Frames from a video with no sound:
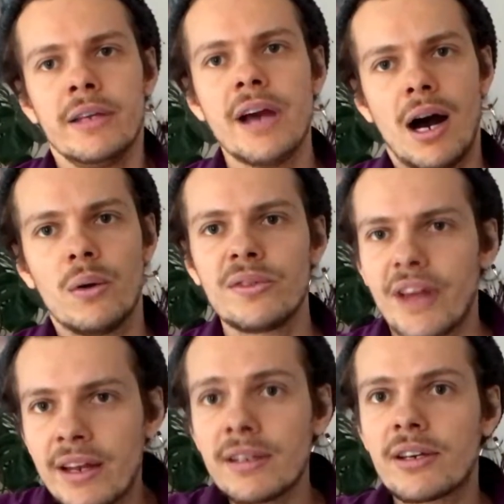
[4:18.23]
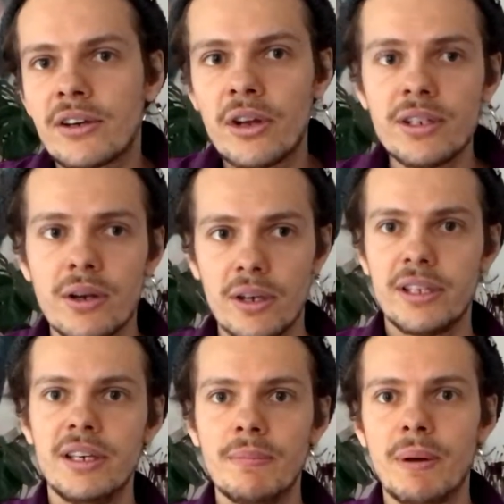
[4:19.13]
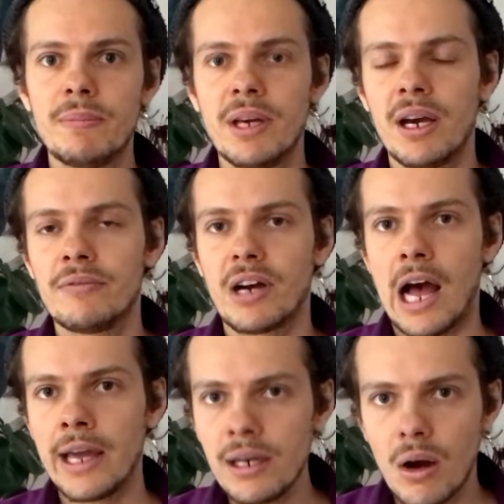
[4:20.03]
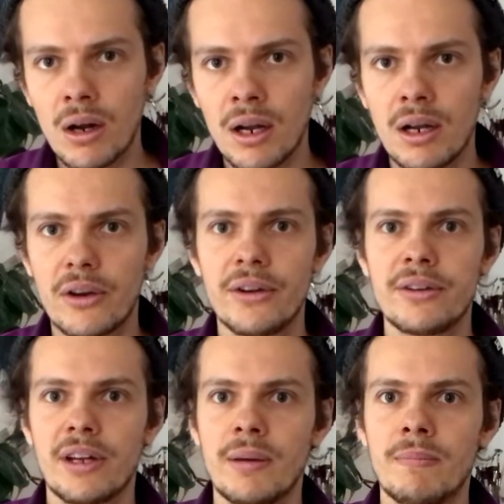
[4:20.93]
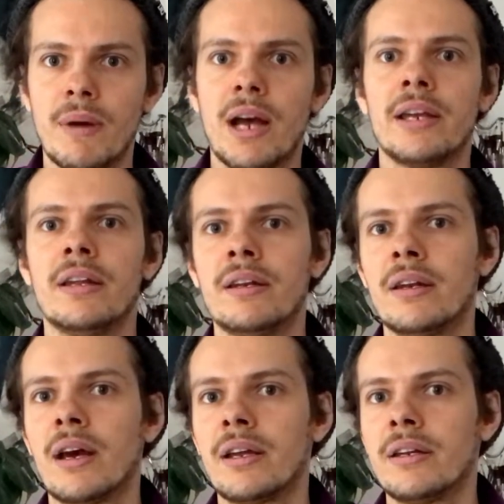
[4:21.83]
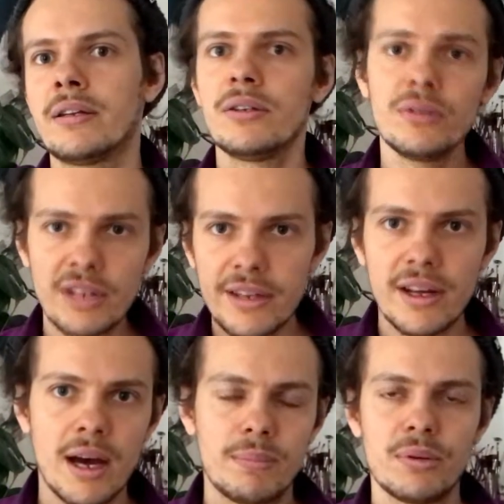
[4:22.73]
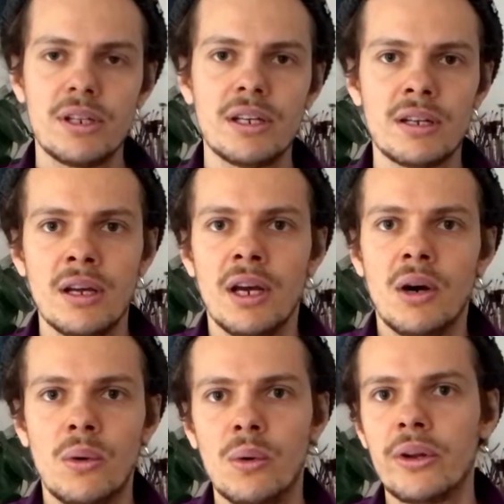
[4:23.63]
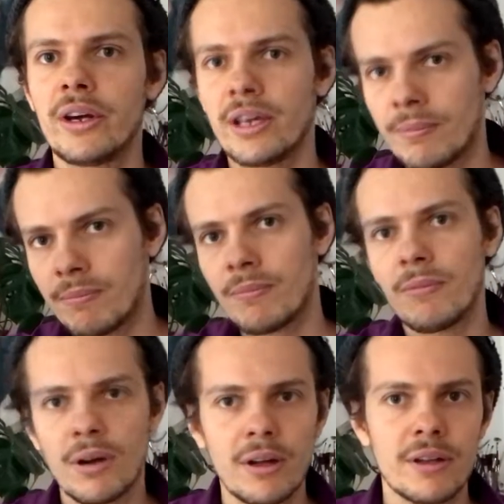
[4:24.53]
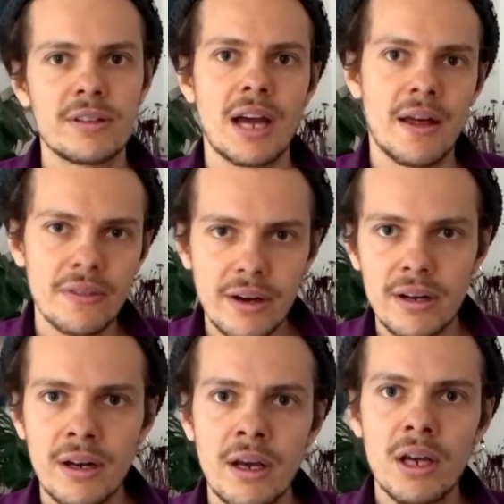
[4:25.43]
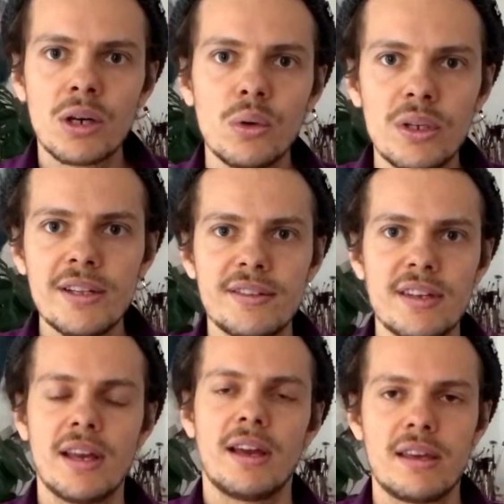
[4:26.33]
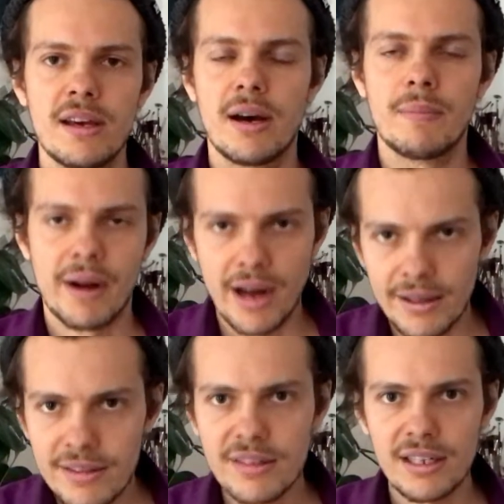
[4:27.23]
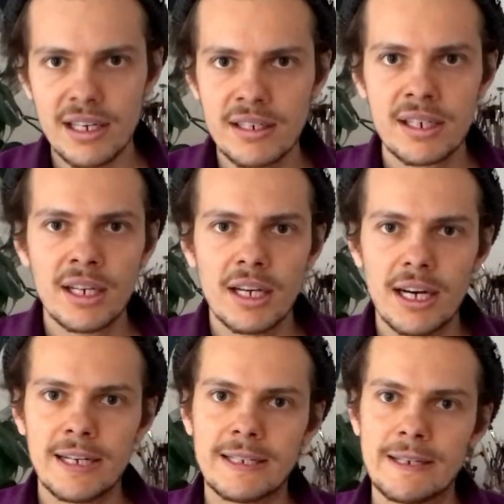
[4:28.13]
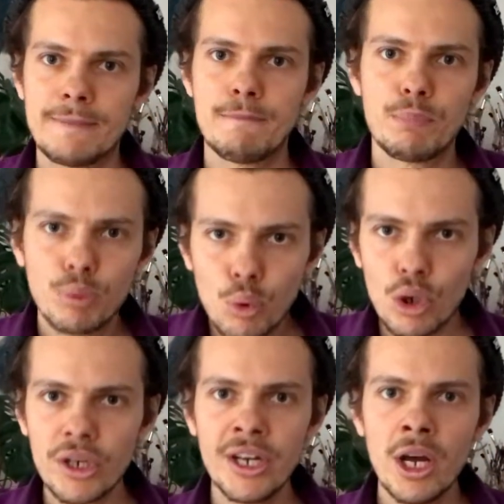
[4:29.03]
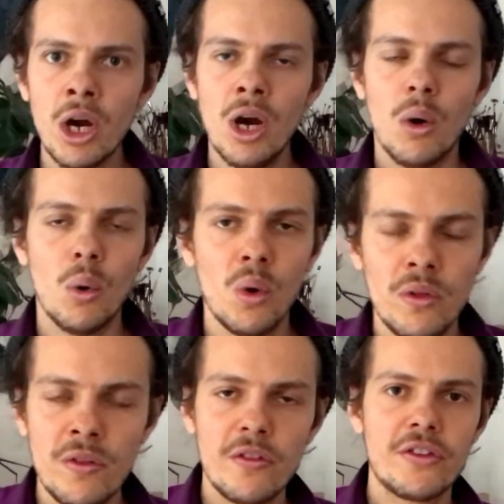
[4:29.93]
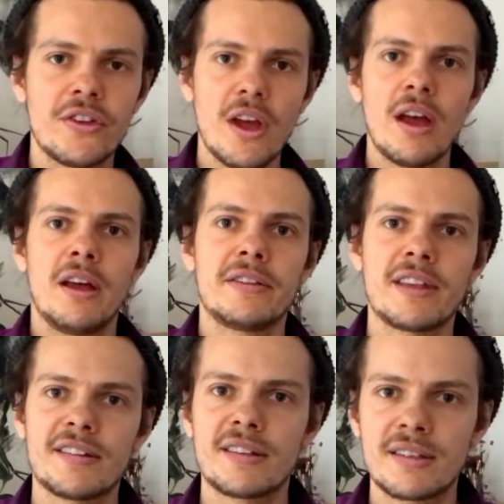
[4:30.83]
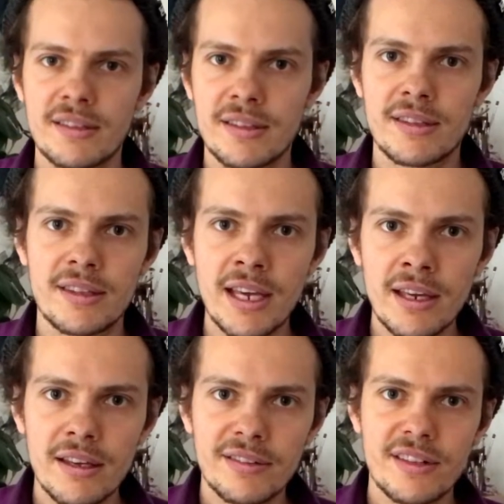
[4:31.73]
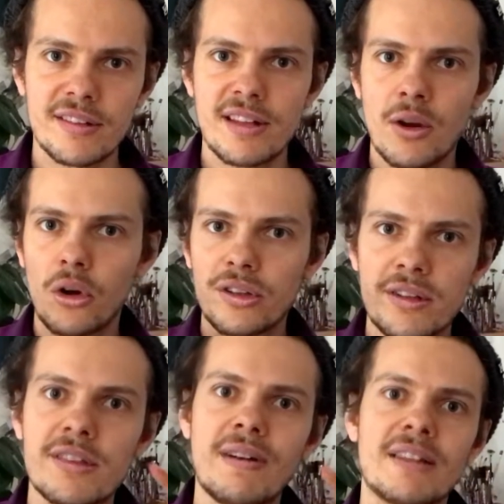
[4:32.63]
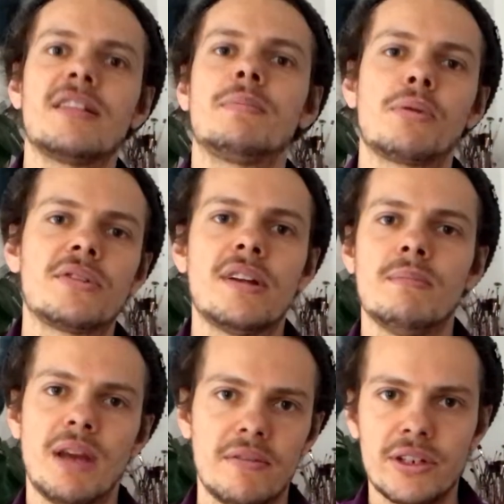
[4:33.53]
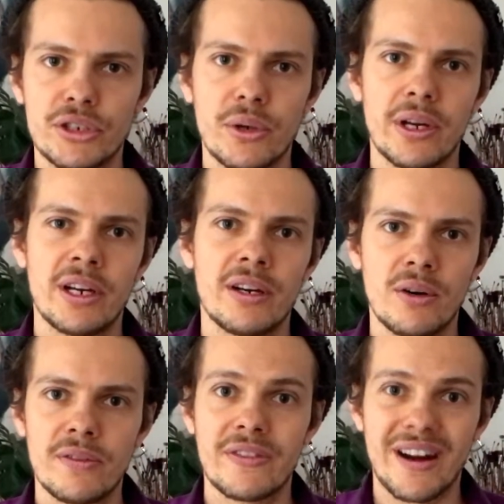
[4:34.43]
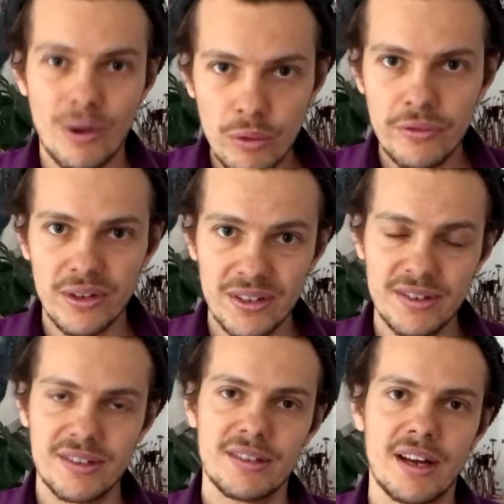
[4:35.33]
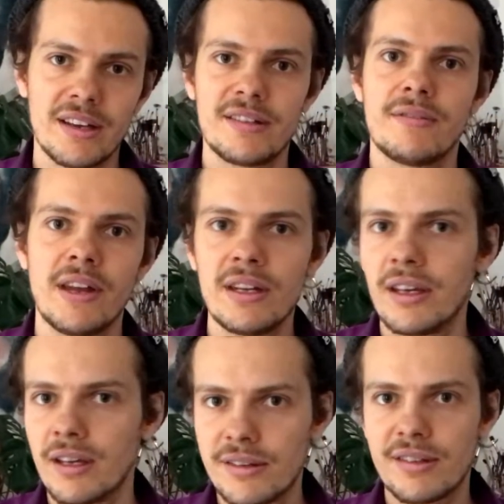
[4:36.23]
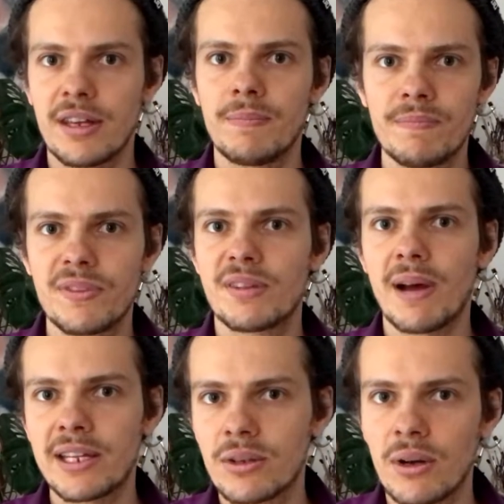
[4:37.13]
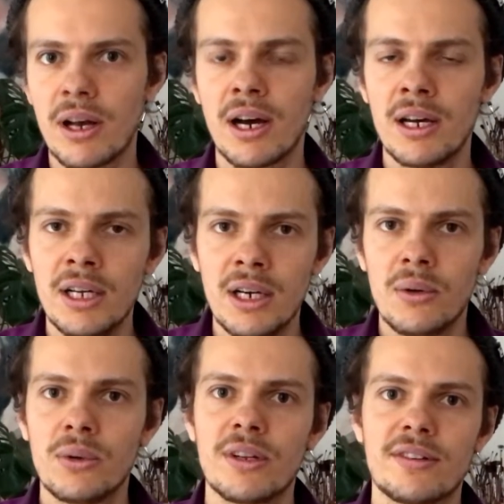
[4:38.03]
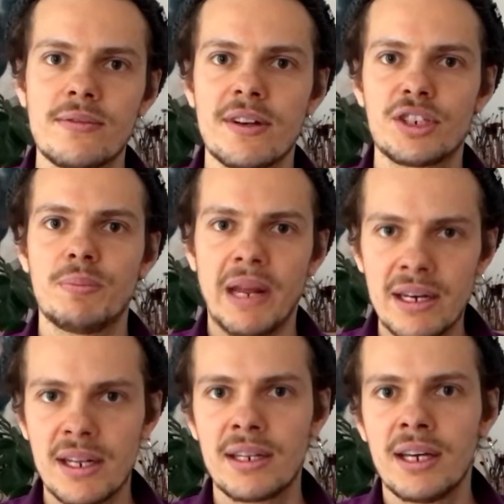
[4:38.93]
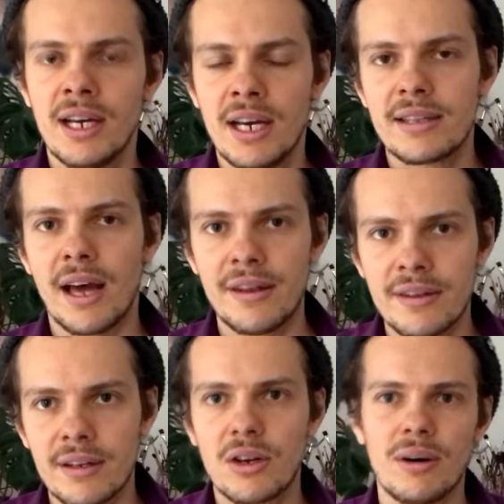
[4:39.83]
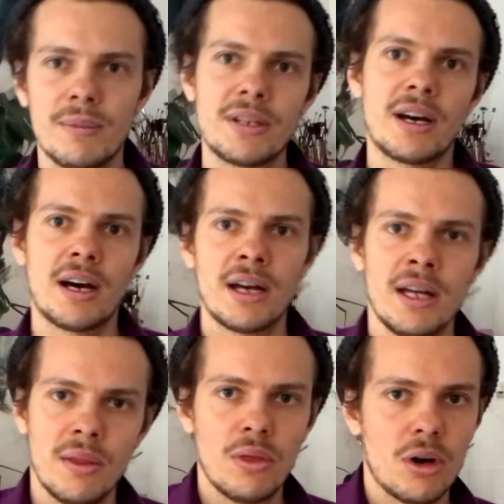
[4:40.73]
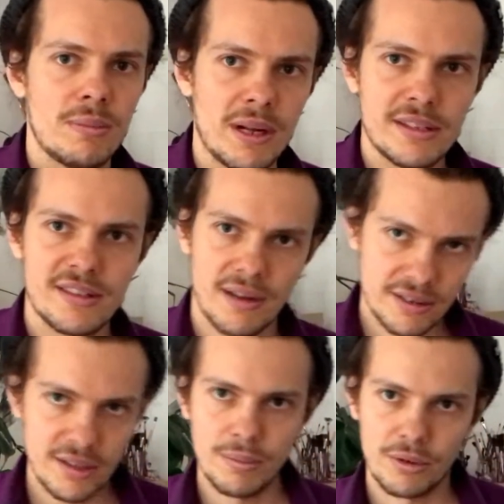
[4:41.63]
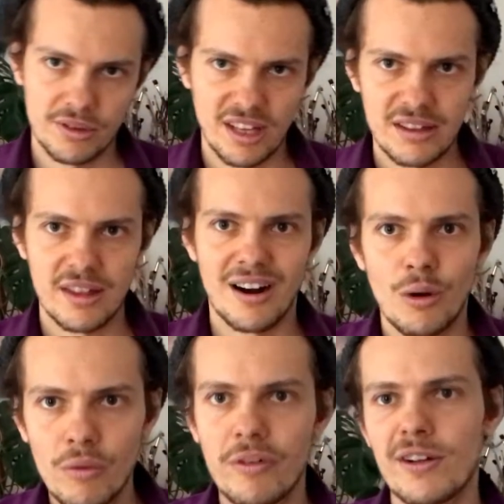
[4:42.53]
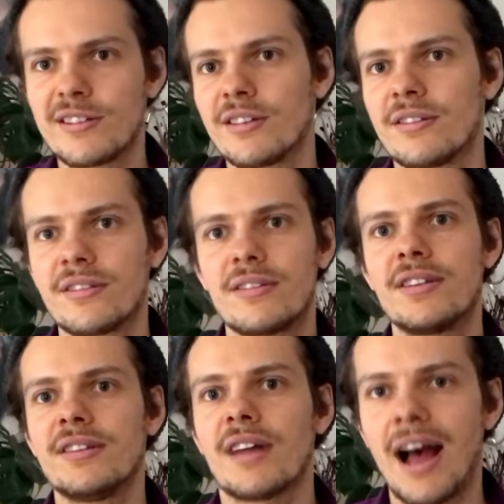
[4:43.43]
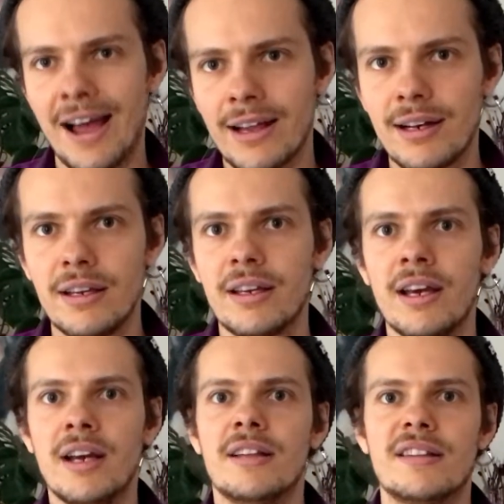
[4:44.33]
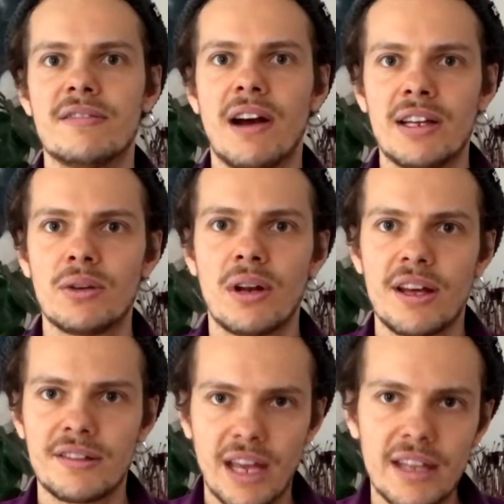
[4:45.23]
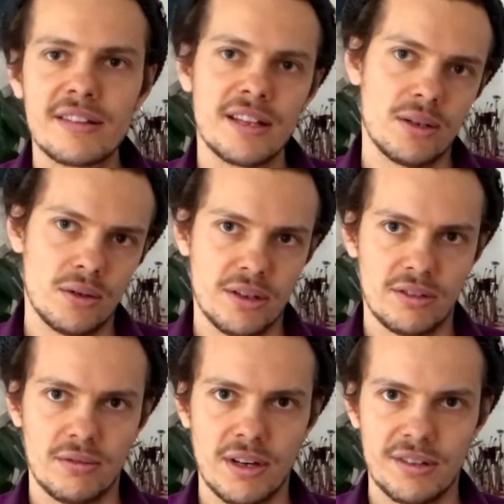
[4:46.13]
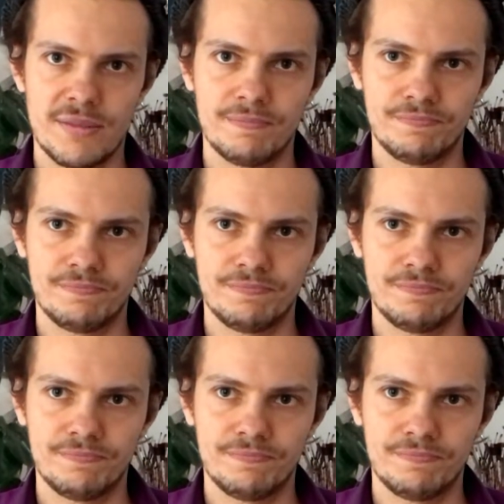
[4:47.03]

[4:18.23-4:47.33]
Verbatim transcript: Ja, und dann könnt ihr euch hier bei mir einfach einloggen, könnt eben einen, einen Newsletter abonnieren oder eben äh, die anderen Goodies, die ihr hier am Rand seht, ähm, buchen. Und äh, das Ding ist, dass da noch 20% Mehrwertsteuer drauf ist. Das heißt, wenn ihr jetzt eben 2 Dollar oder sowas spendet, dann kommen da nochmal 20% drauf. Also sind es eigentlich 2,60 Dollar oder sowas.